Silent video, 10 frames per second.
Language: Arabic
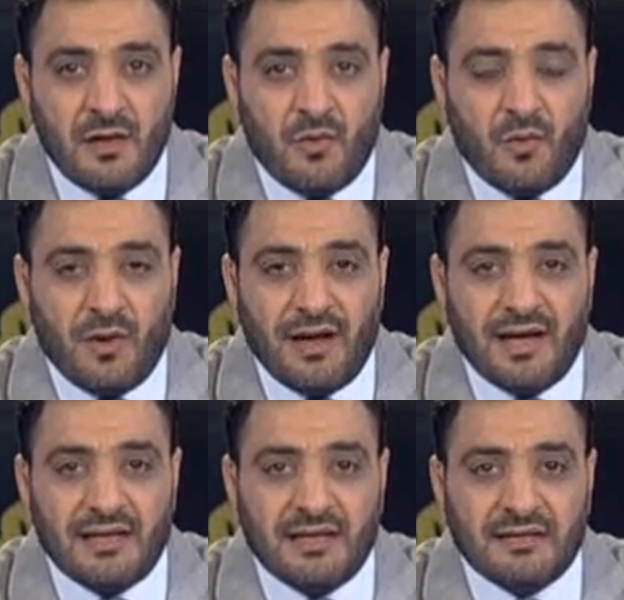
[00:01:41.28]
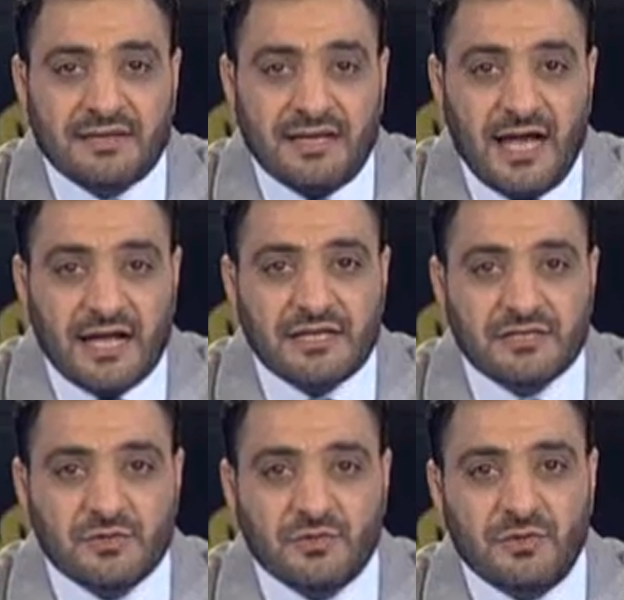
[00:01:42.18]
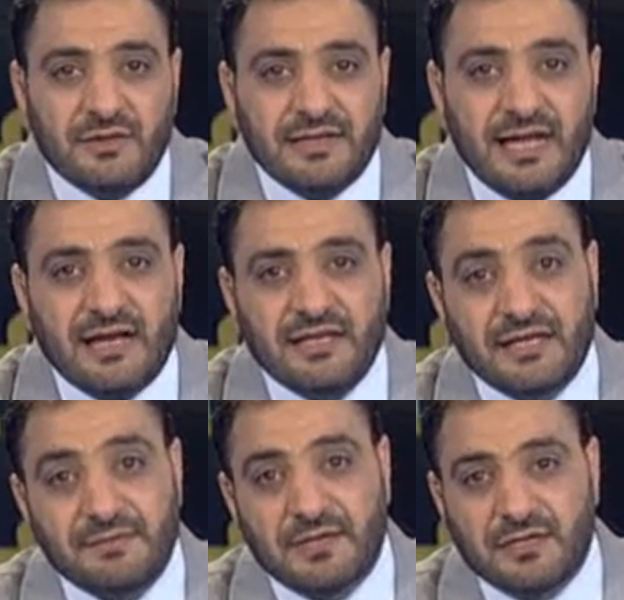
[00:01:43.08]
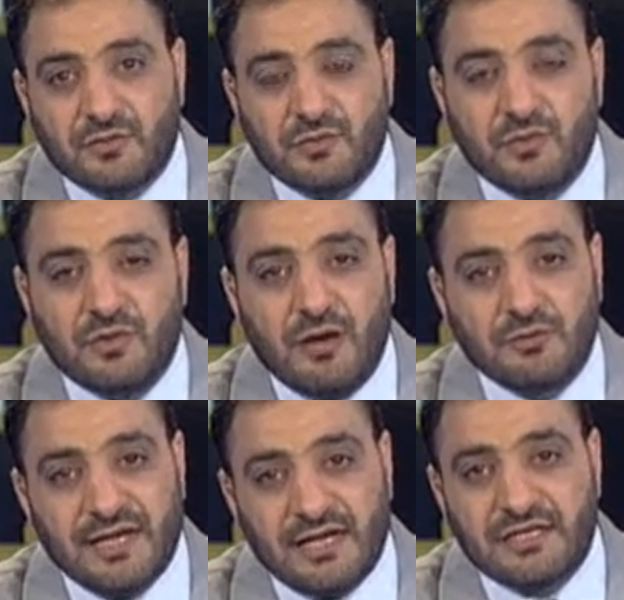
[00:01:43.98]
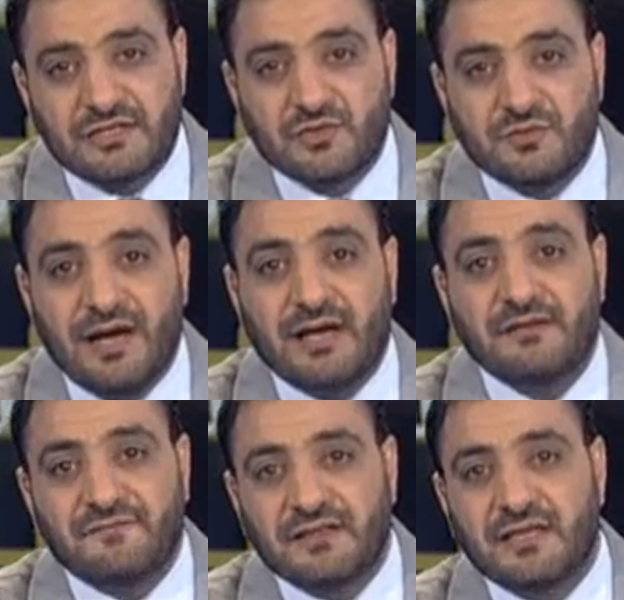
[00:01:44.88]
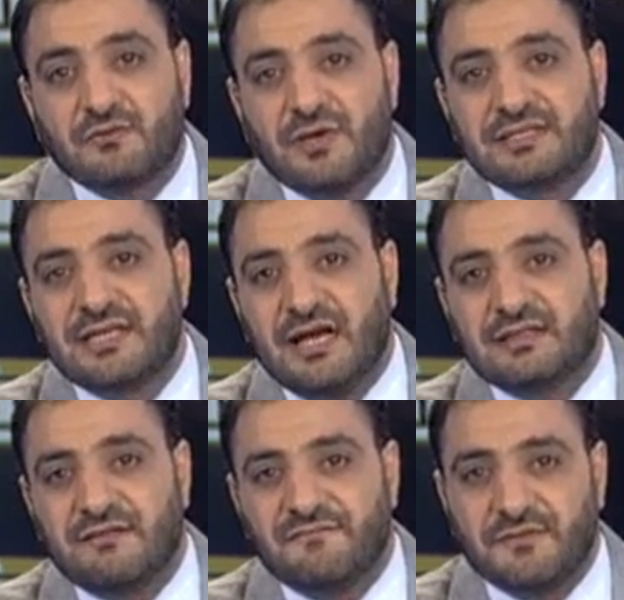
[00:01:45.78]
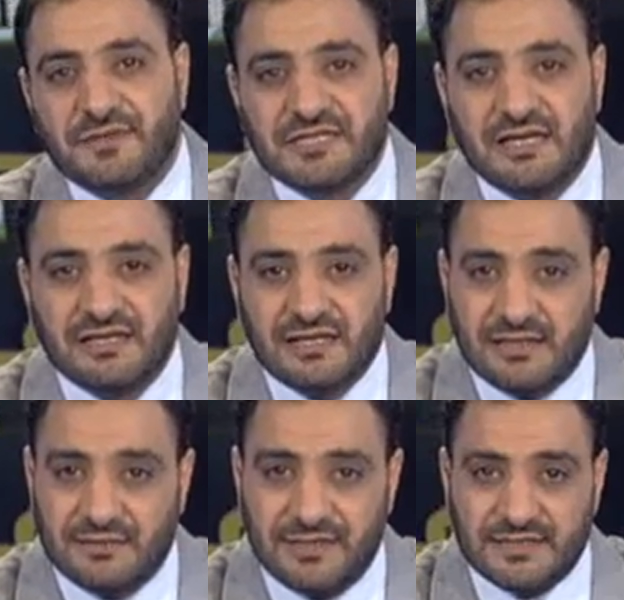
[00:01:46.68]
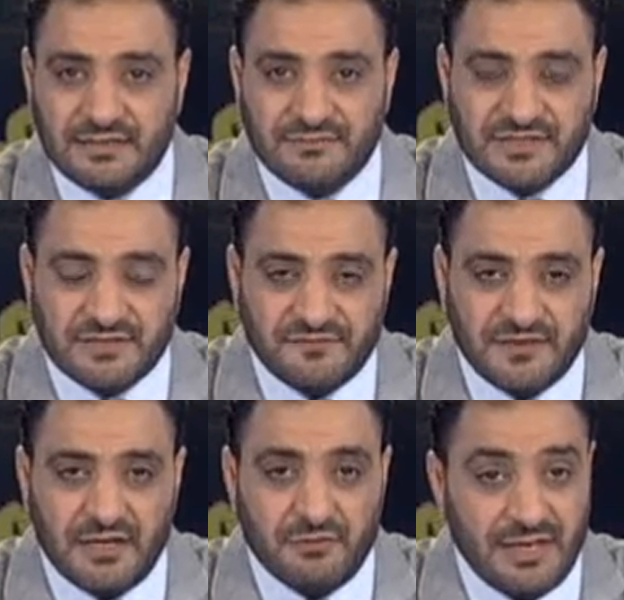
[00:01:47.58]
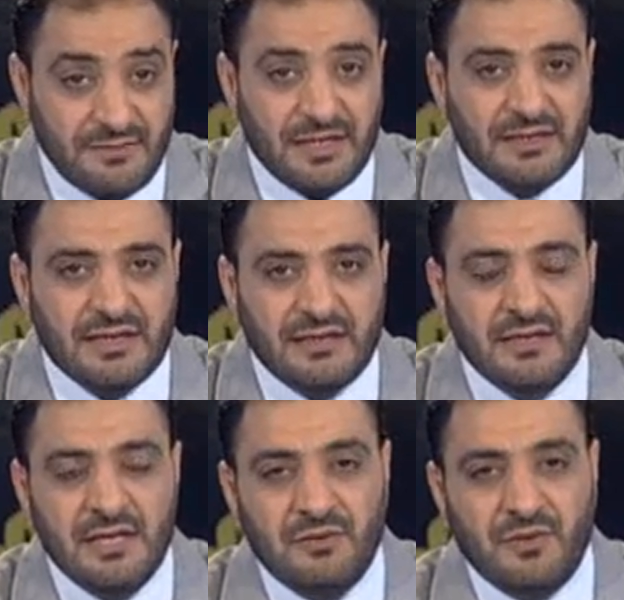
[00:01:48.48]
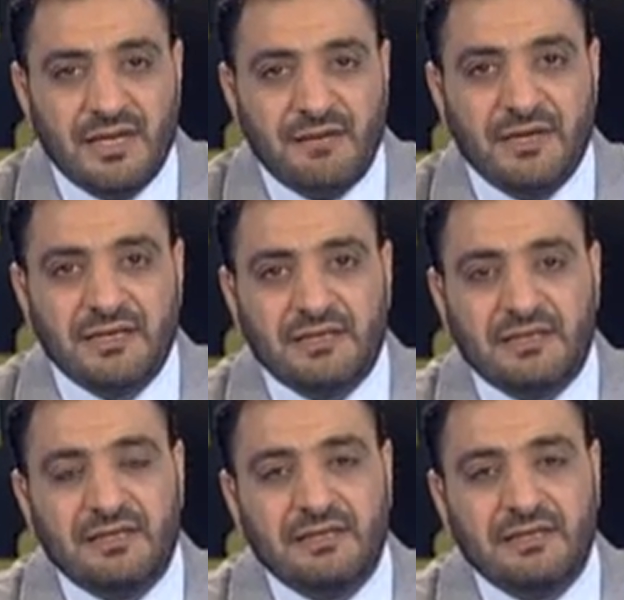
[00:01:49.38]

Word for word: وتنعكس يعني خبرته أو تعكس معرفة واسعة في مجال الخدمات المصرفية والأعمال والأعمال